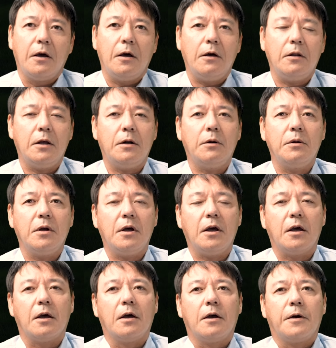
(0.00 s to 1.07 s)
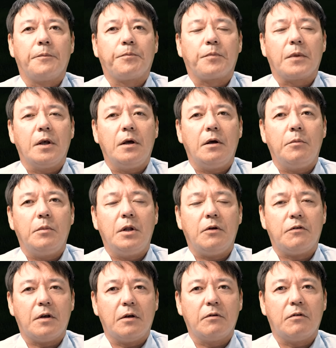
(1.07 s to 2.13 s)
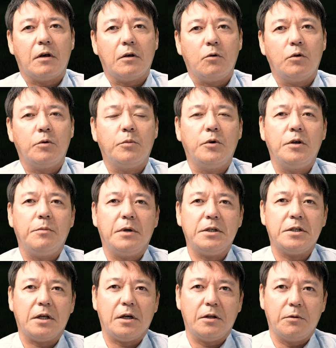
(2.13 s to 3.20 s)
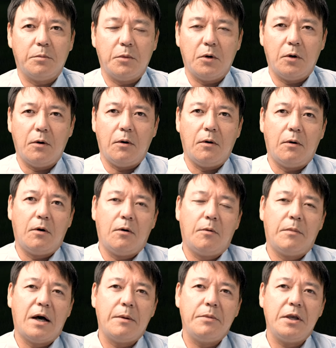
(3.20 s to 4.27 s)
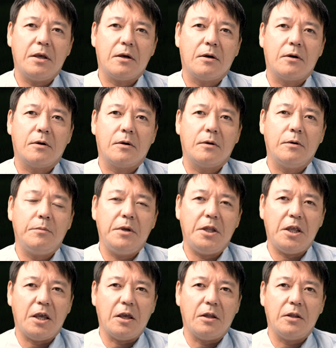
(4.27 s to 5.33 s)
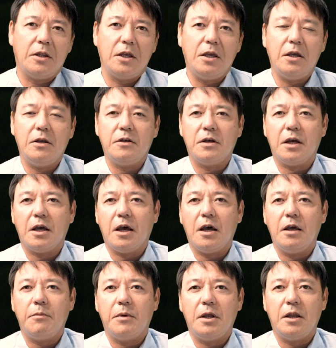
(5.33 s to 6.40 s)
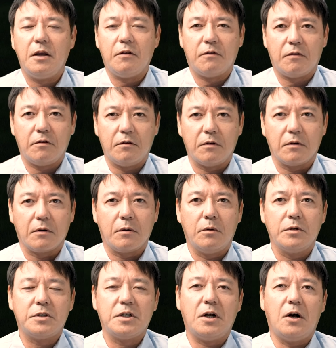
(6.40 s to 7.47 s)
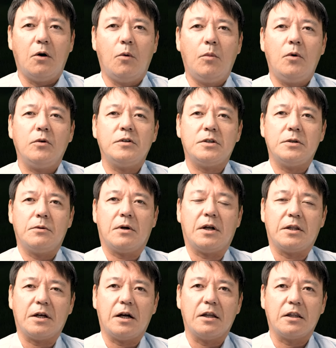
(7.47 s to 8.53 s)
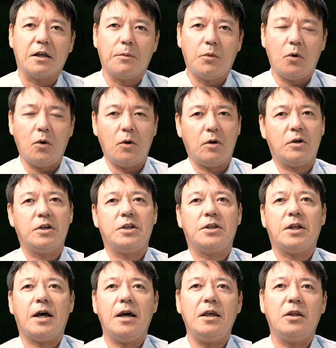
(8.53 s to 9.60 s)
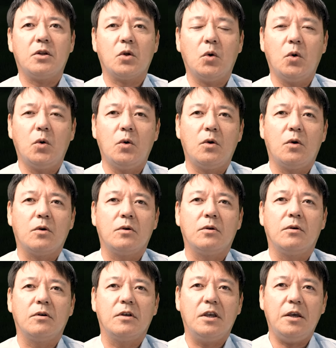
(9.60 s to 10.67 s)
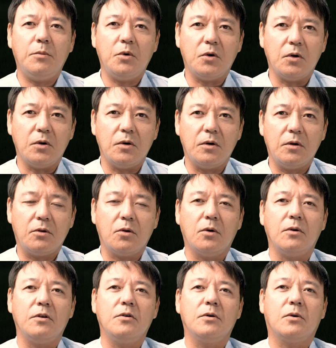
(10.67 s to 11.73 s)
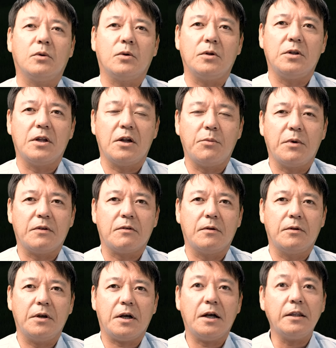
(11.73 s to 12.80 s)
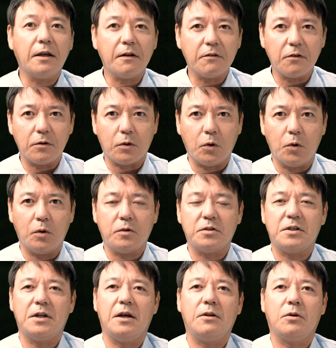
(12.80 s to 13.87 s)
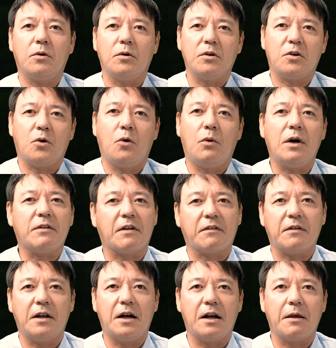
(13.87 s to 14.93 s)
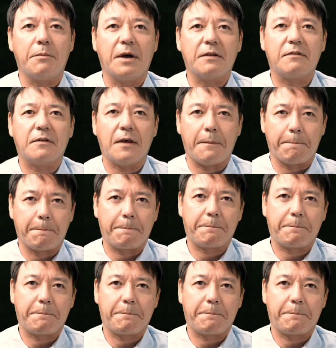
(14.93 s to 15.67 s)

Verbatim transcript: えー、なので、えー、皆さん先ほども言いましたけども、Mavic mini、DJI mini 2、こちらお持ちの方々も機体登録の義務ということになりますので、必ず登録しないと飛行はさせられません。